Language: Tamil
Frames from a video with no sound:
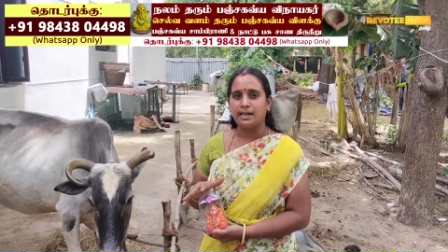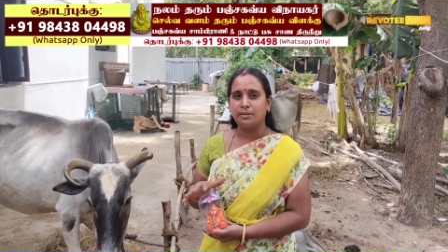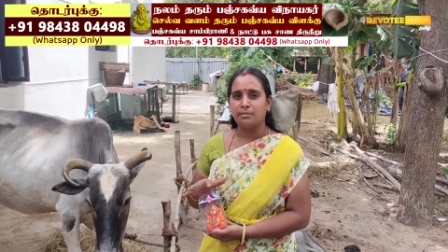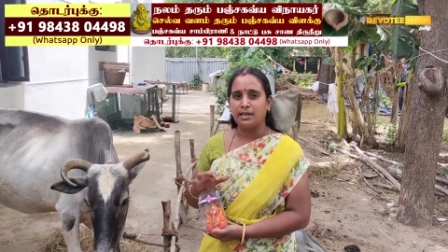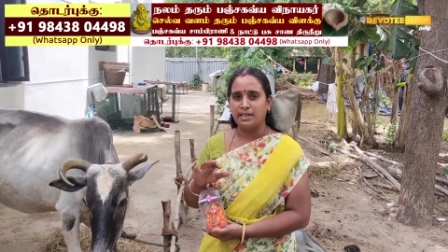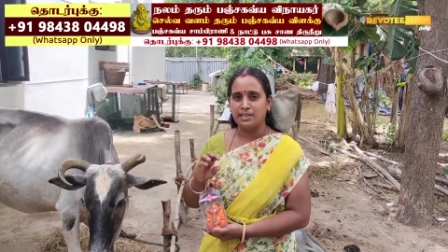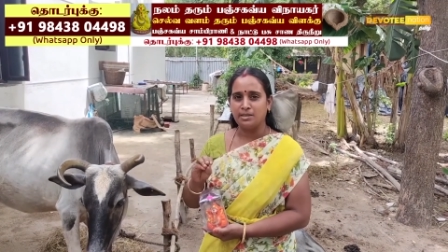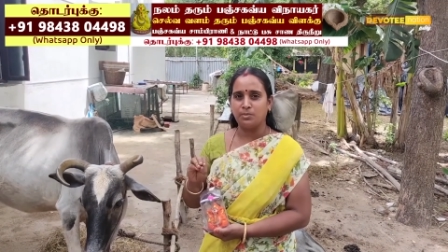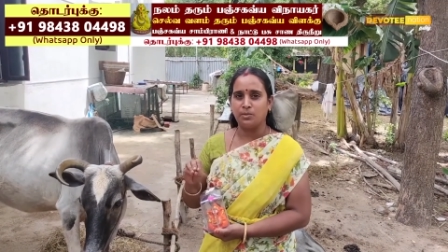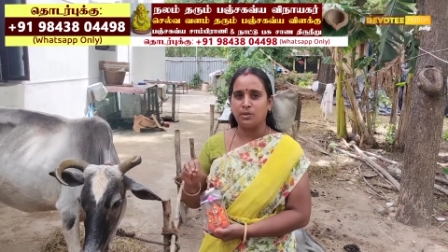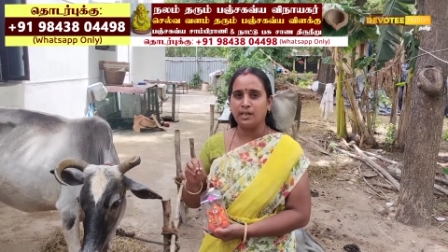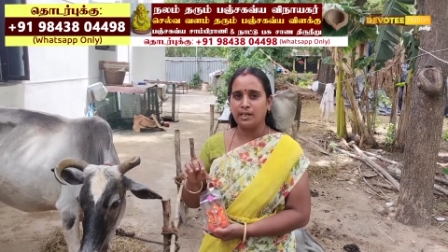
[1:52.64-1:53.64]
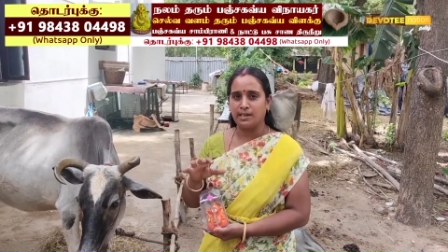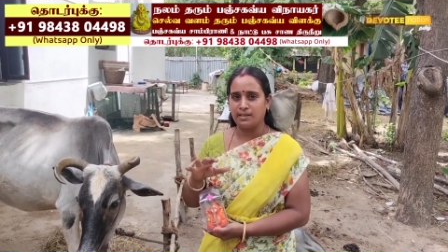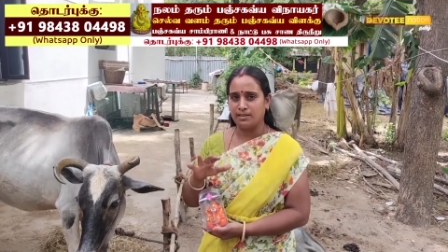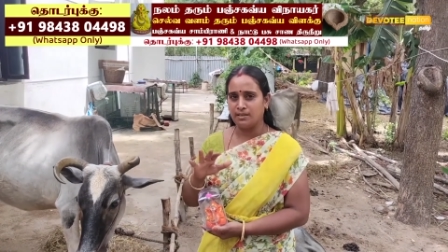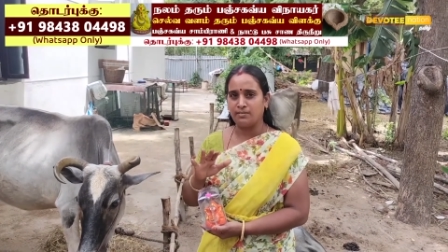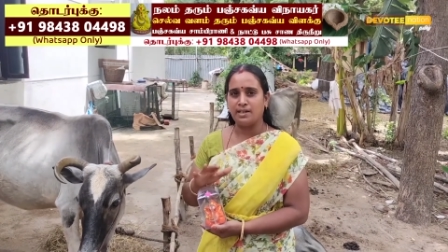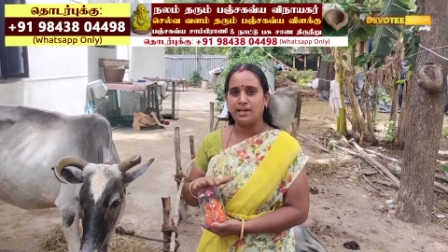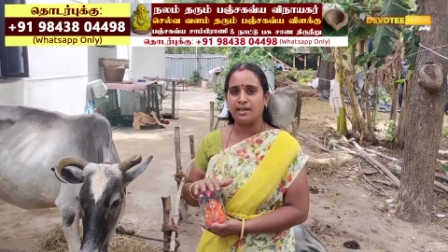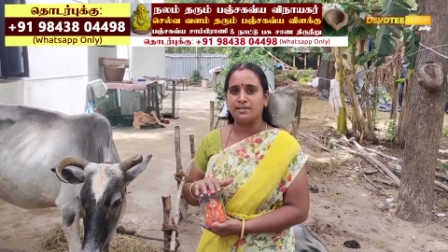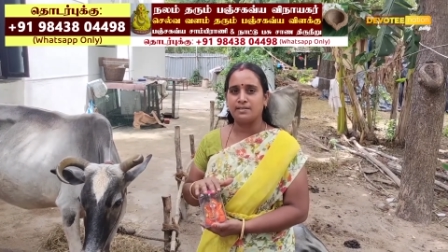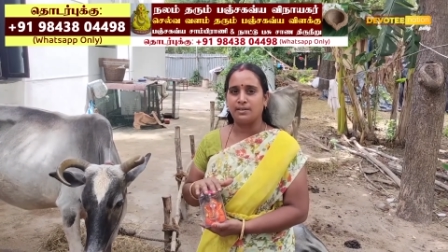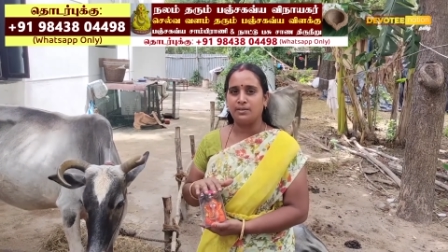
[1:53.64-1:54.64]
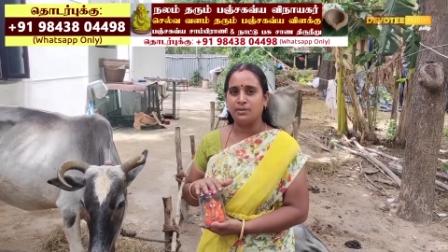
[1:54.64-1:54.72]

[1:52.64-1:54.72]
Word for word: சாணம்னு அஞ்சு பொருட்கள் கலந்து இந்த விநாயகர்